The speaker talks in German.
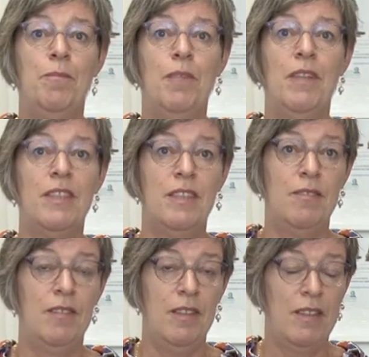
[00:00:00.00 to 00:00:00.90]
es
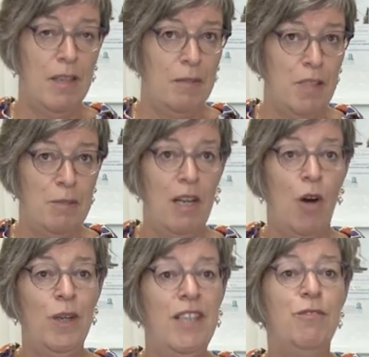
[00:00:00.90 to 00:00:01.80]
kann manchmal
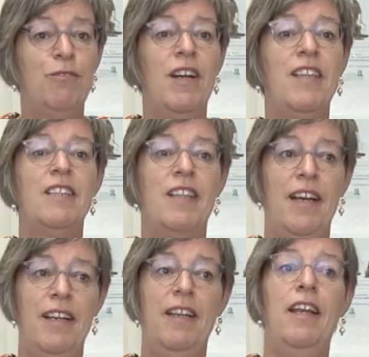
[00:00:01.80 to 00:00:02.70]
auch hilfreich
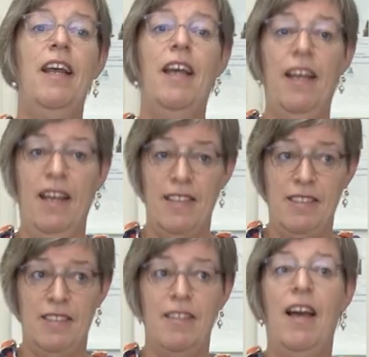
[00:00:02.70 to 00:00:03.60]
sein,
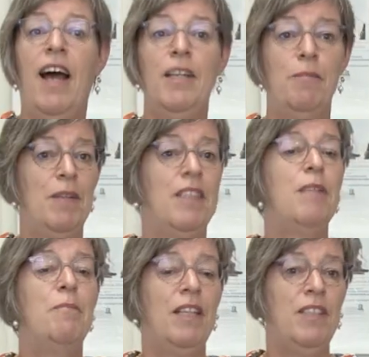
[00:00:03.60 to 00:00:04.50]
es einem nach
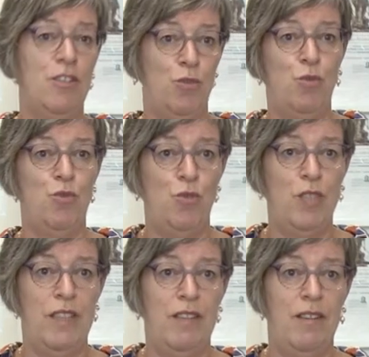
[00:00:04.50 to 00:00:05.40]
dem anderen
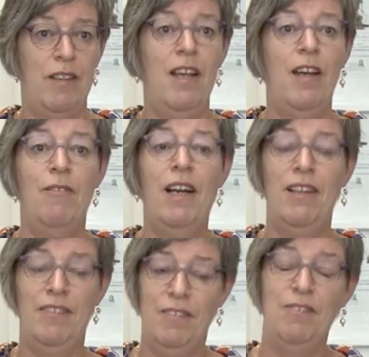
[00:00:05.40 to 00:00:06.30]
zuzuschicken,
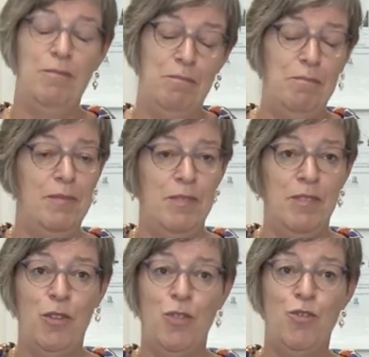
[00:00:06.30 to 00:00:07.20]
weil
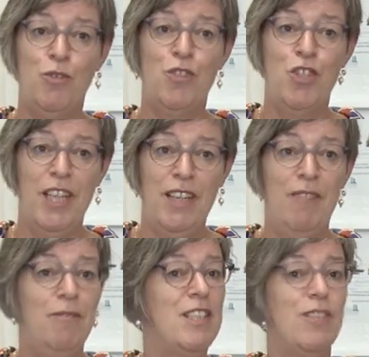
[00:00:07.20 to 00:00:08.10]
Sie können schon
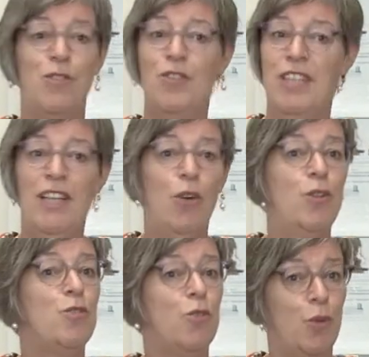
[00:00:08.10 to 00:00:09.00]
verstehen, wenn es von zehn
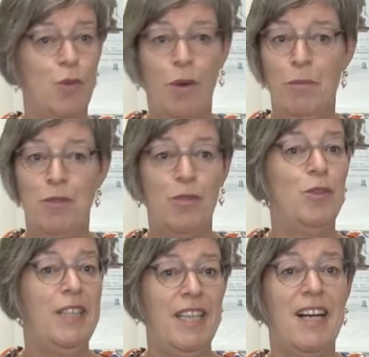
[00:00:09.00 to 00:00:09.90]
Leuten zurückkommt
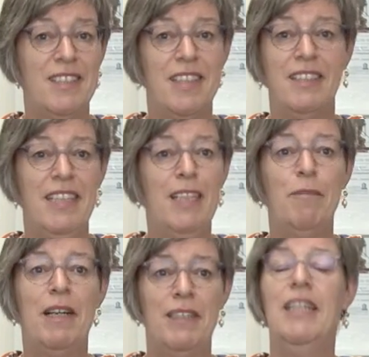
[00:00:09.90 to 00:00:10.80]
und jeder hat sein Ding
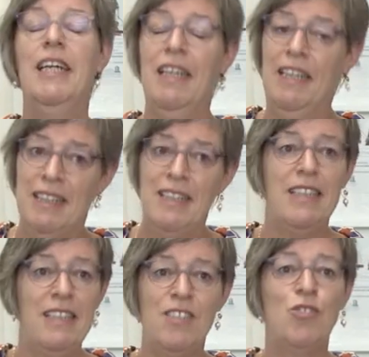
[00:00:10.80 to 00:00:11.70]
gemacht, das
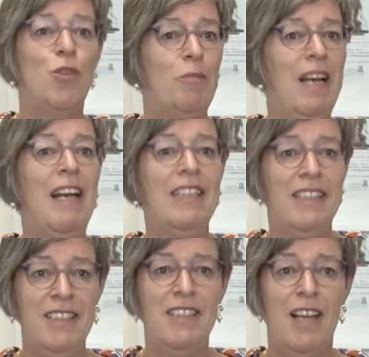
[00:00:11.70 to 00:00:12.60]
ist schon mal eine
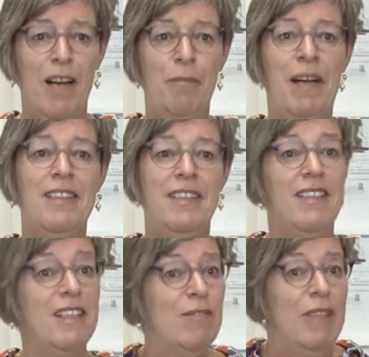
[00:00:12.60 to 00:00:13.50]
Riesenarbeit,
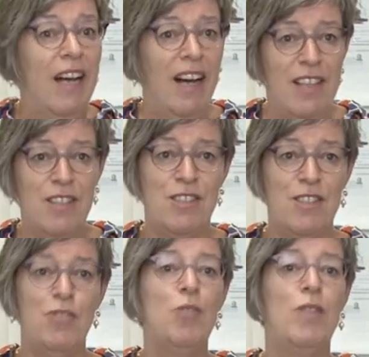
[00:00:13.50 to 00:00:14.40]
das wieder
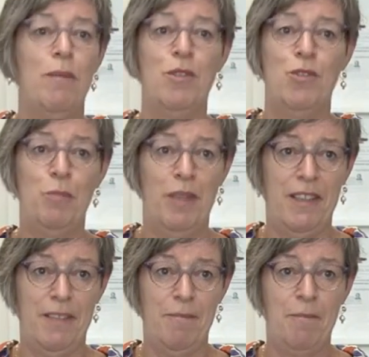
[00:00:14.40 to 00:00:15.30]
alles
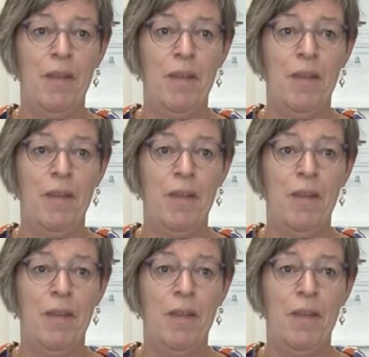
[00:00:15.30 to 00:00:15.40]
zusammenzubringen.